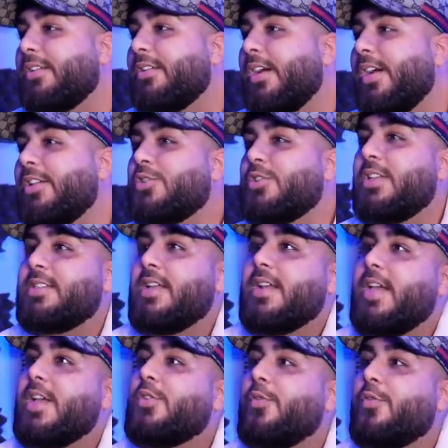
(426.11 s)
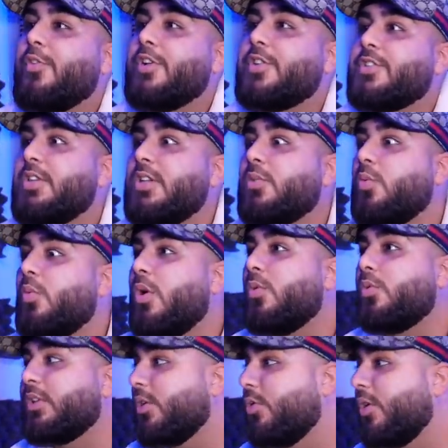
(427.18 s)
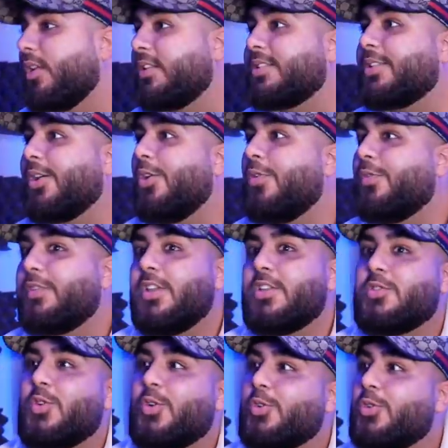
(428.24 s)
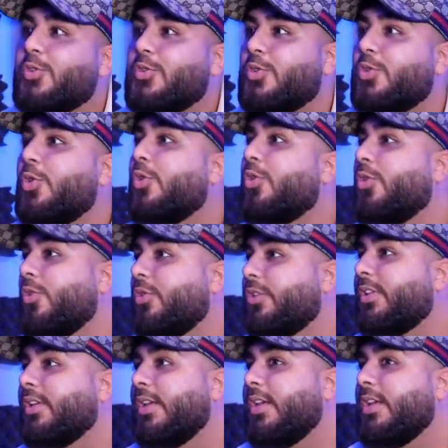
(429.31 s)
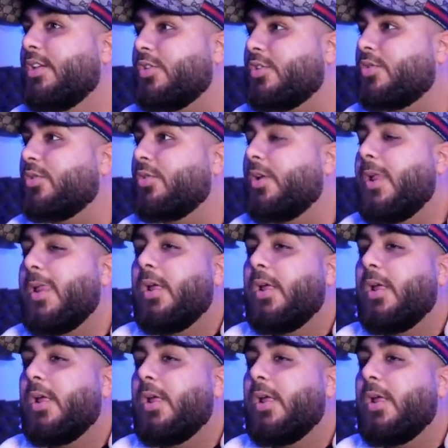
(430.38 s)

Yeah. Also, dass ein Echo Fresh sieht, wow, der Junge hat's drauf, der ist noch so jung und so.